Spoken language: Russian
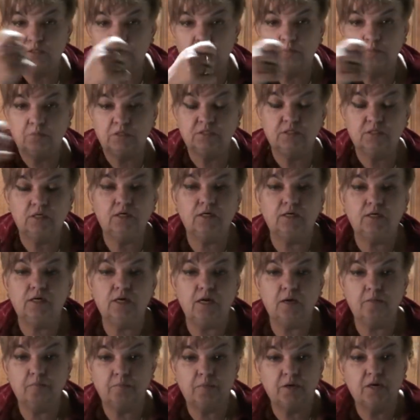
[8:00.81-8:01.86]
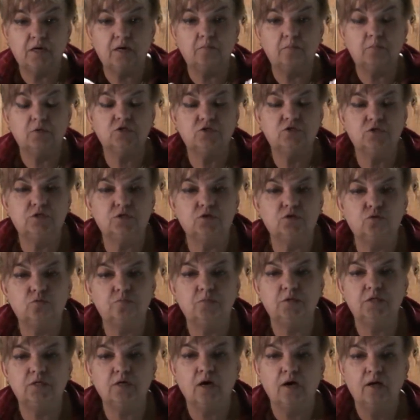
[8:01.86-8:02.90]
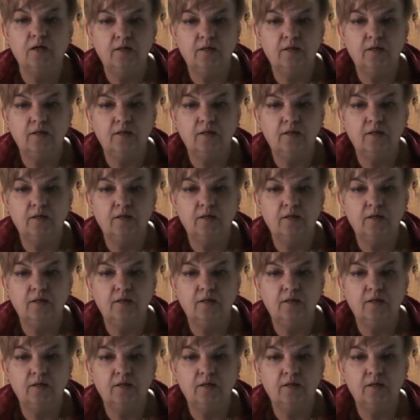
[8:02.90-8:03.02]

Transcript: намазали клеем, пока можете думать: